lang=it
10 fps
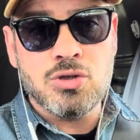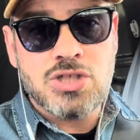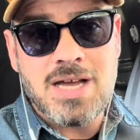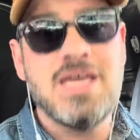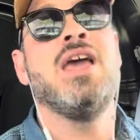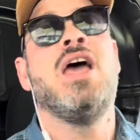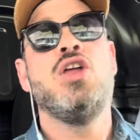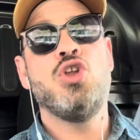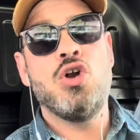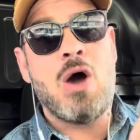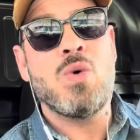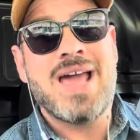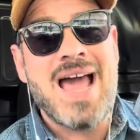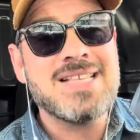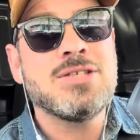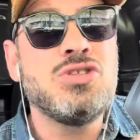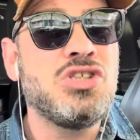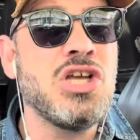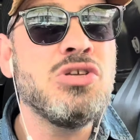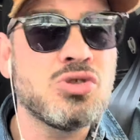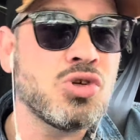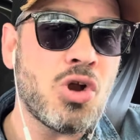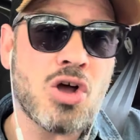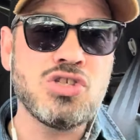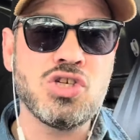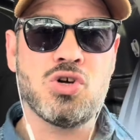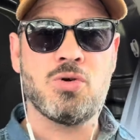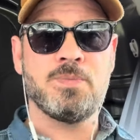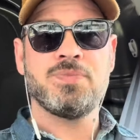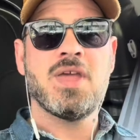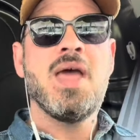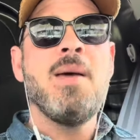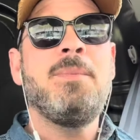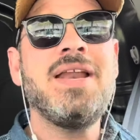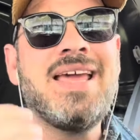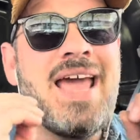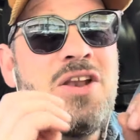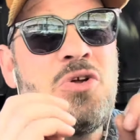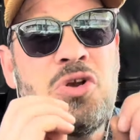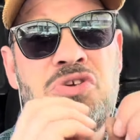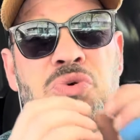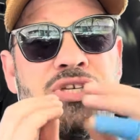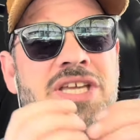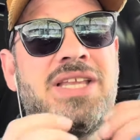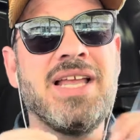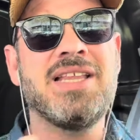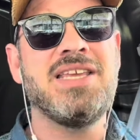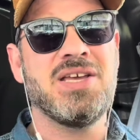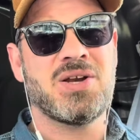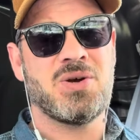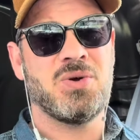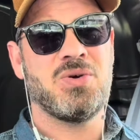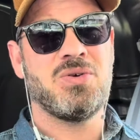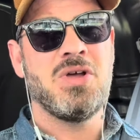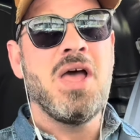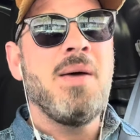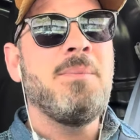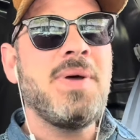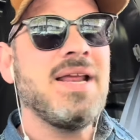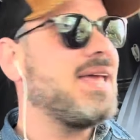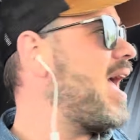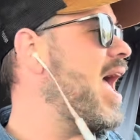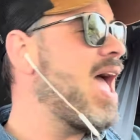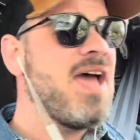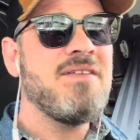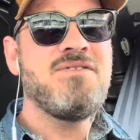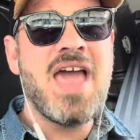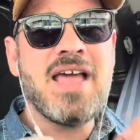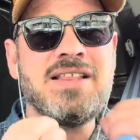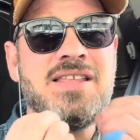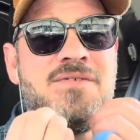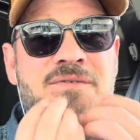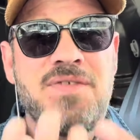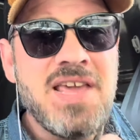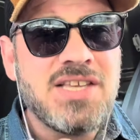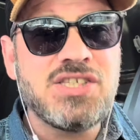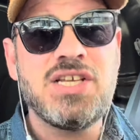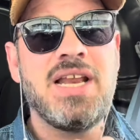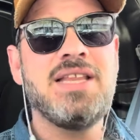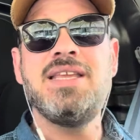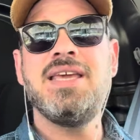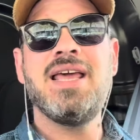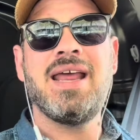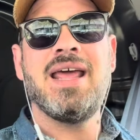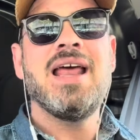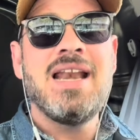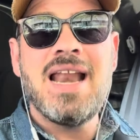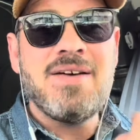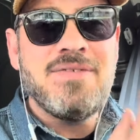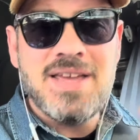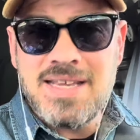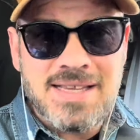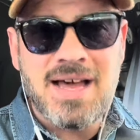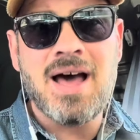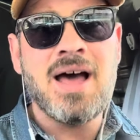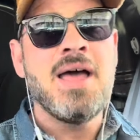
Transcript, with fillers: Sacchi non ha un cazzo di senso logico? Perché non riuscite a dirlo? Perché vi è difficile dire la verità?